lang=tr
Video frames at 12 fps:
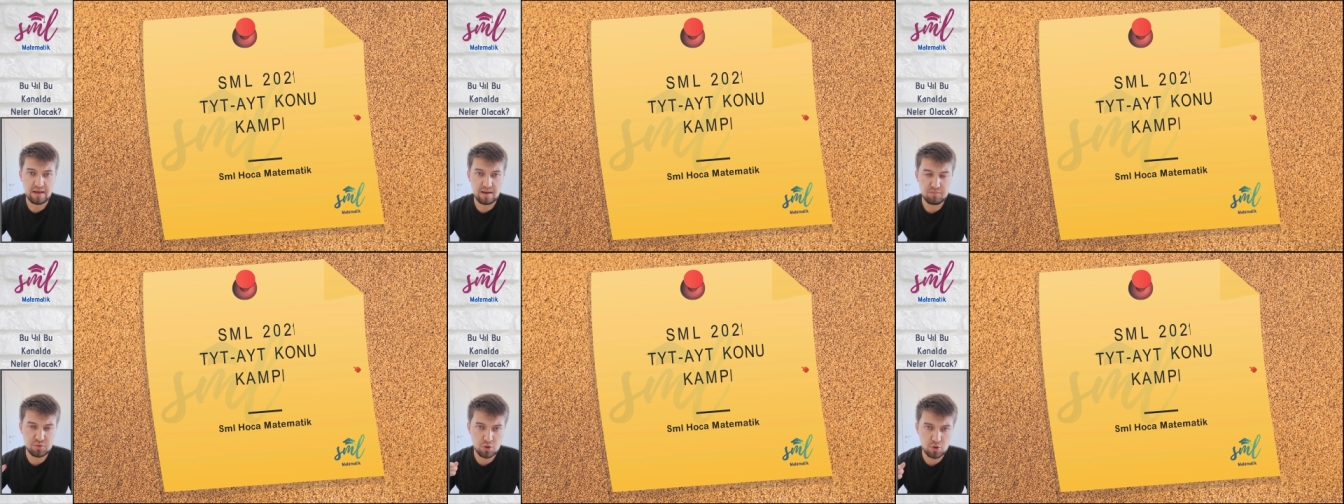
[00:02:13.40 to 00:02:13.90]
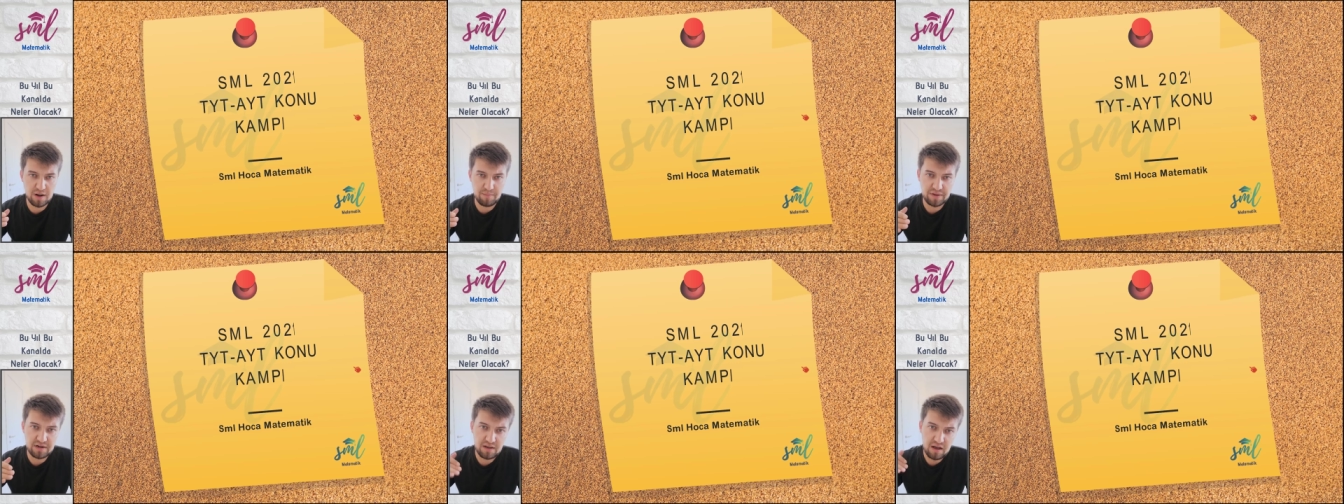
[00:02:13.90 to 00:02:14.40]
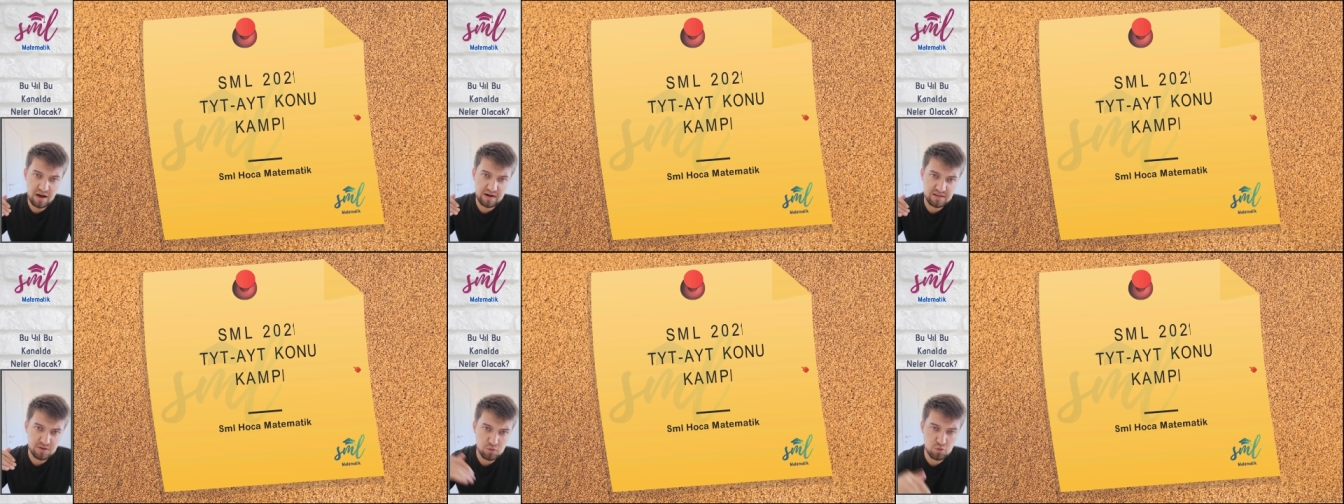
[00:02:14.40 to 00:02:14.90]
e, programları
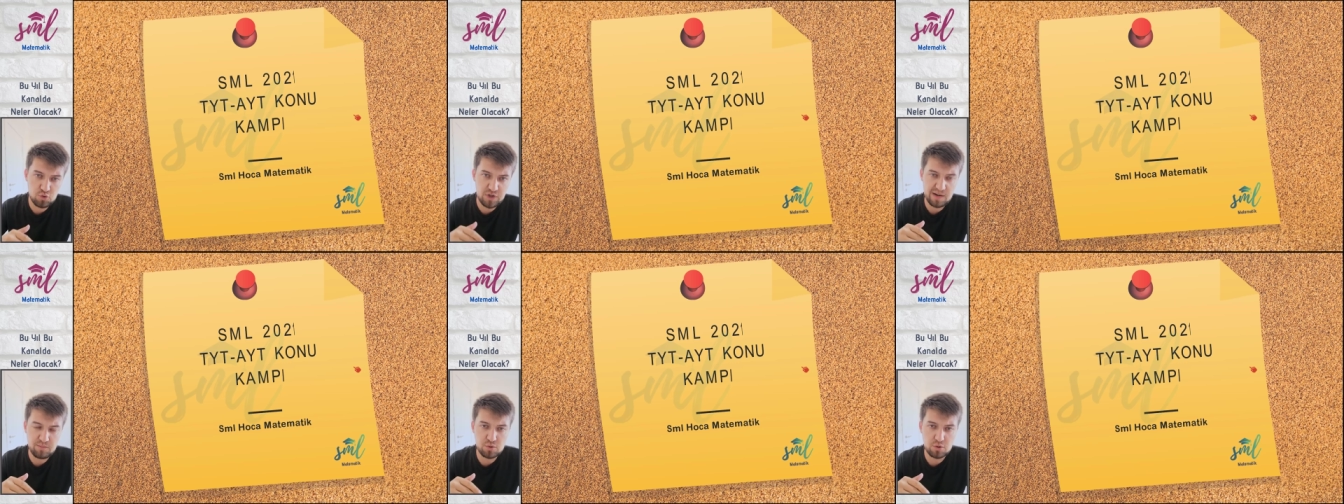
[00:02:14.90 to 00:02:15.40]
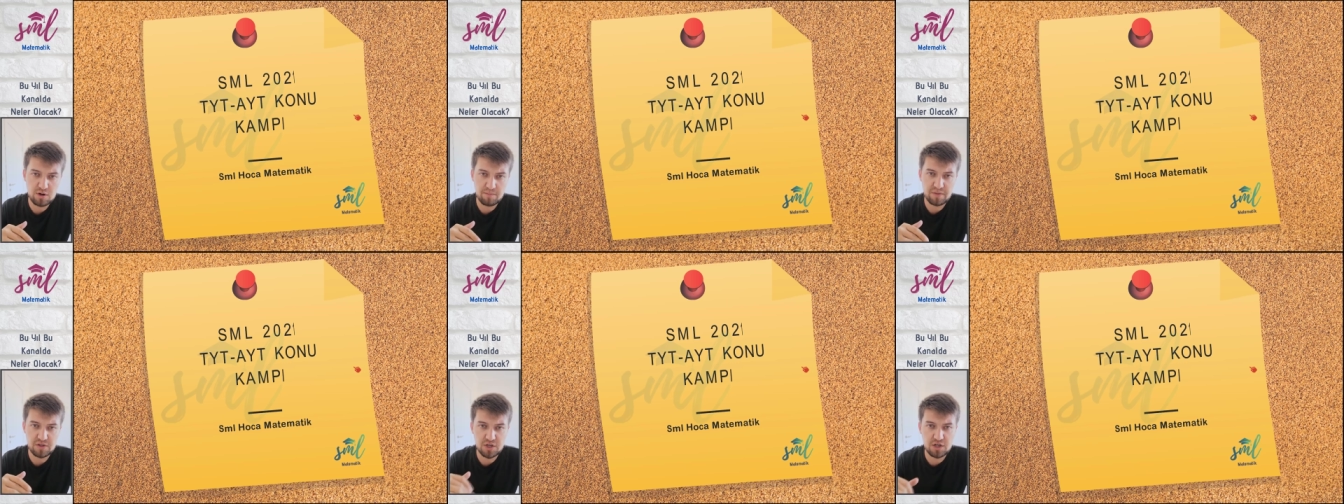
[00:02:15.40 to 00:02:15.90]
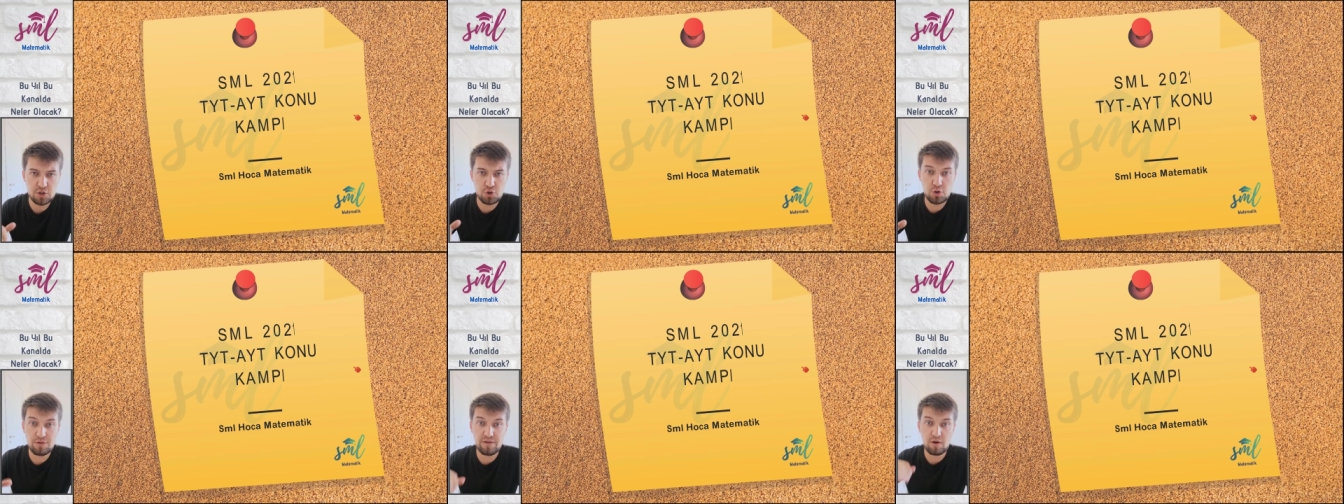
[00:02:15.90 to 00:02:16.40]
artık güncel programla
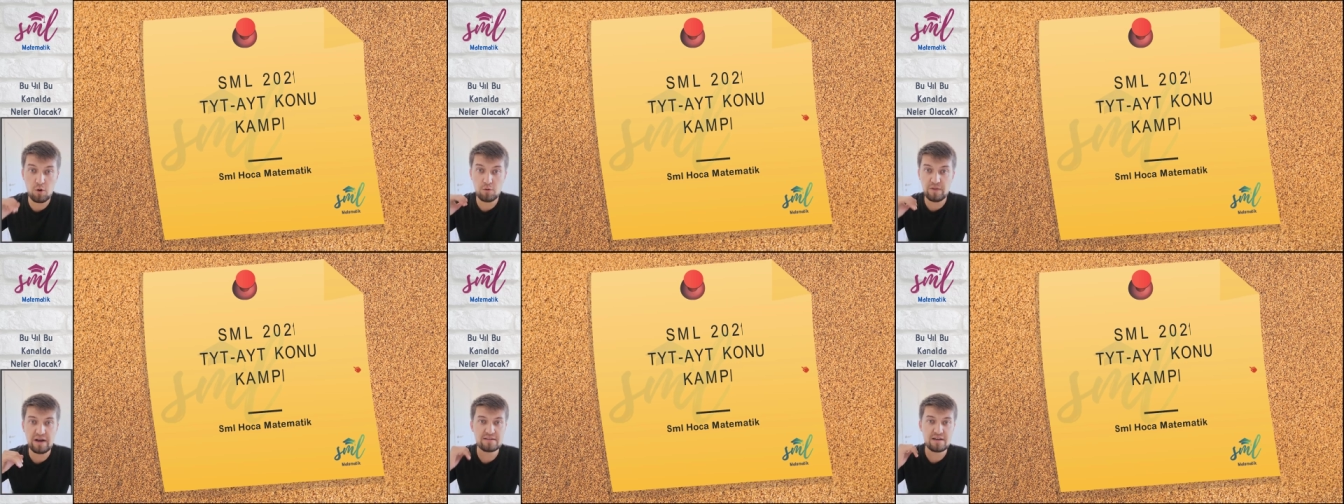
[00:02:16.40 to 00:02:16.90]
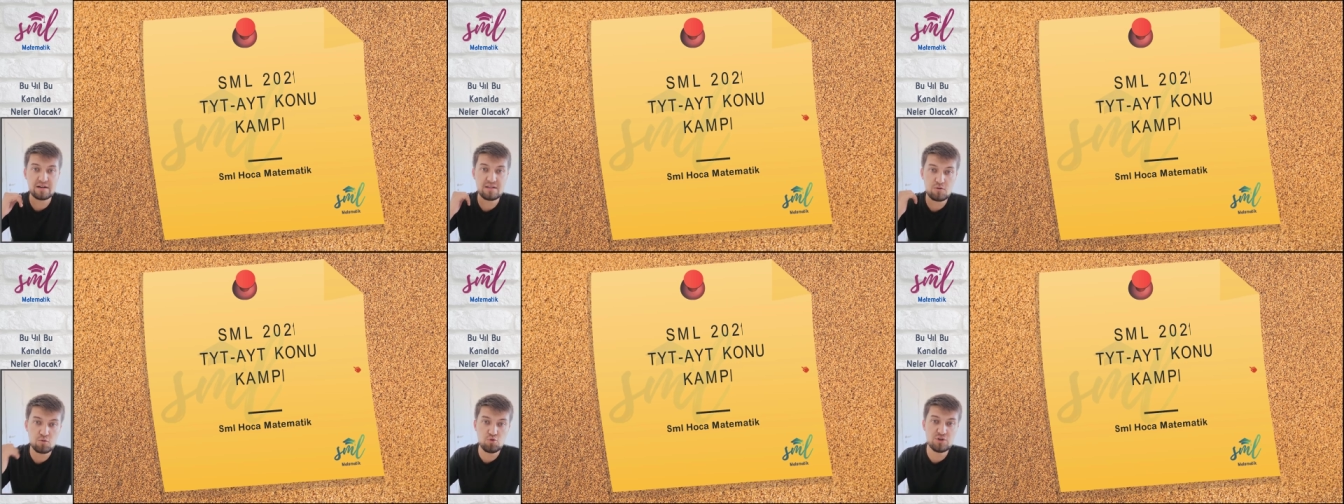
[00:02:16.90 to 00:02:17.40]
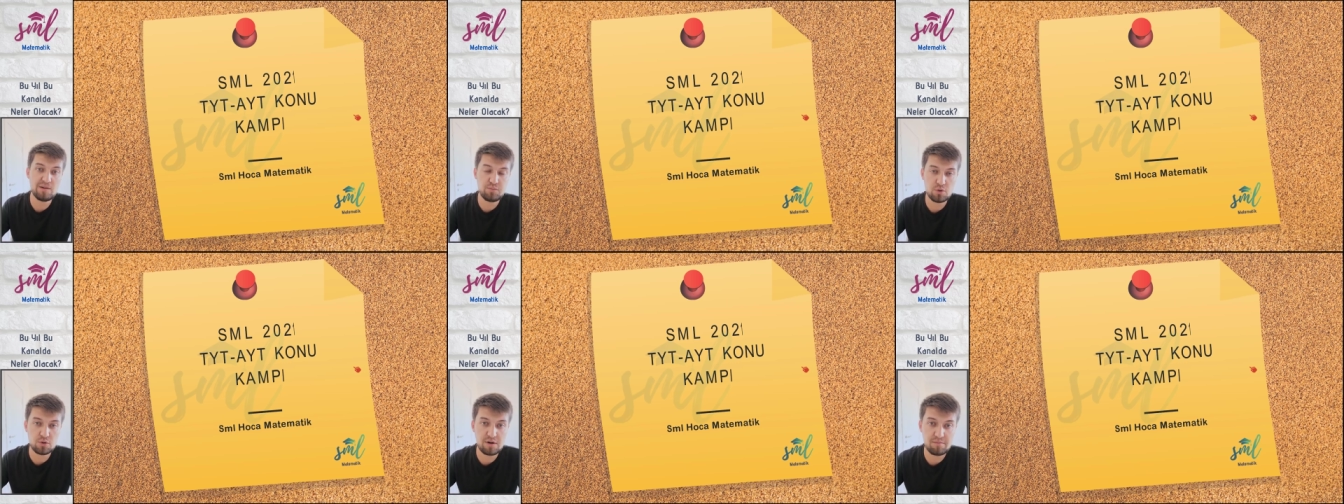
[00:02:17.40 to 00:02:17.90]
çakışıyor ve onlar da artık güncel
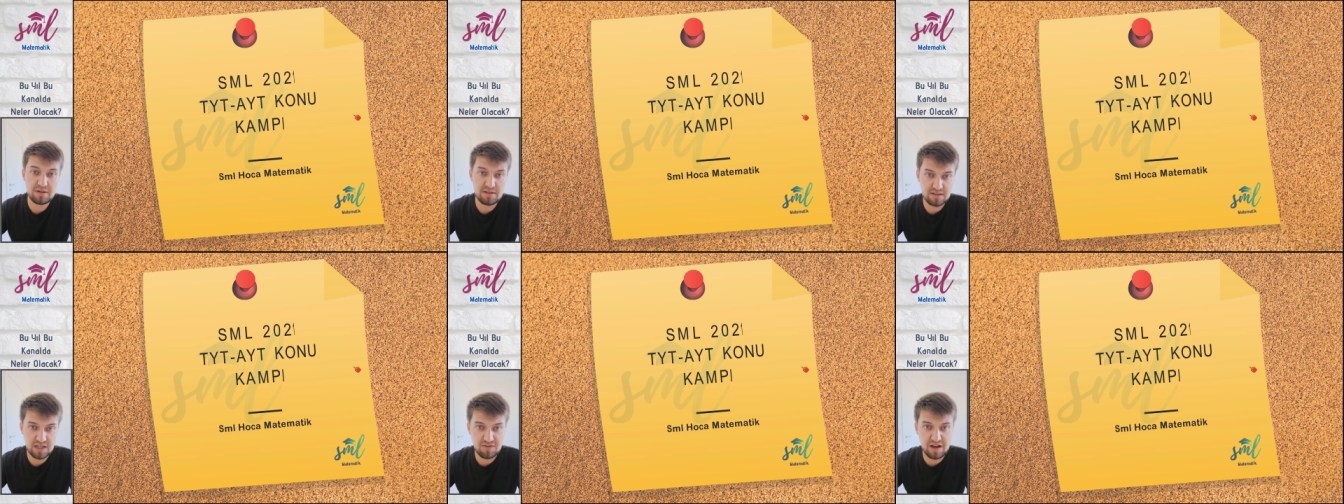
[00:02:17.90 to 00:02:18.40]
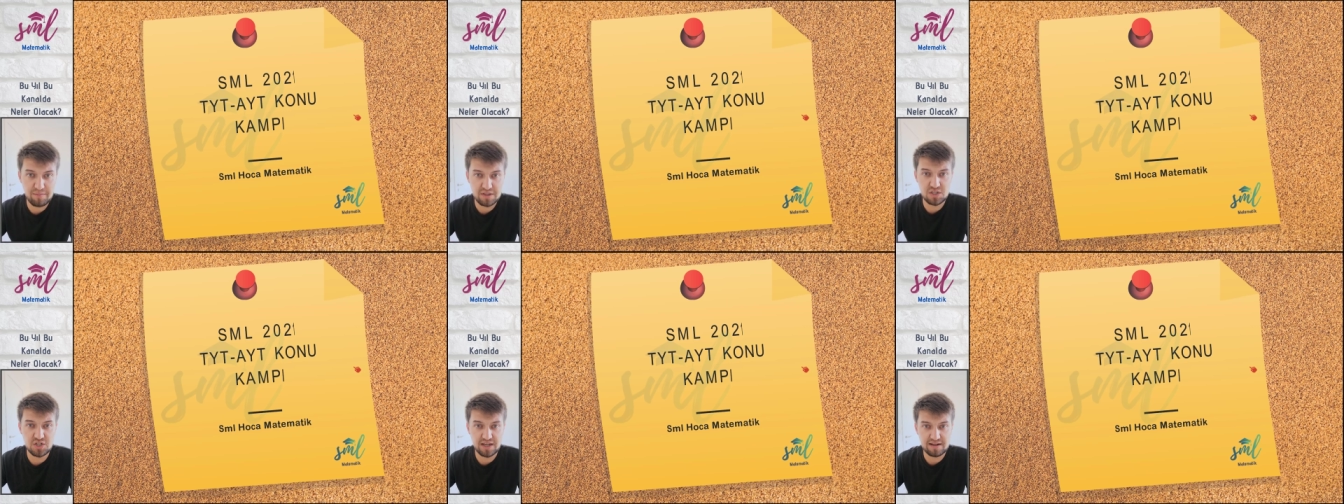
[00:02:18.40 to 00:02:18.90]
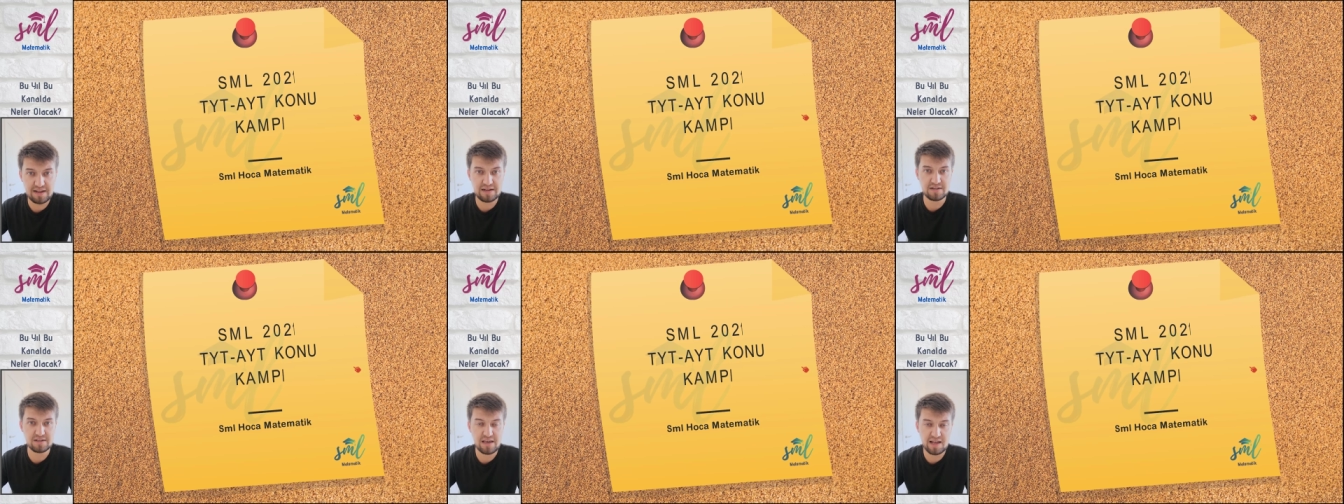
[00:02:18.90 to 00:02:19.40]
programla devam edecekler.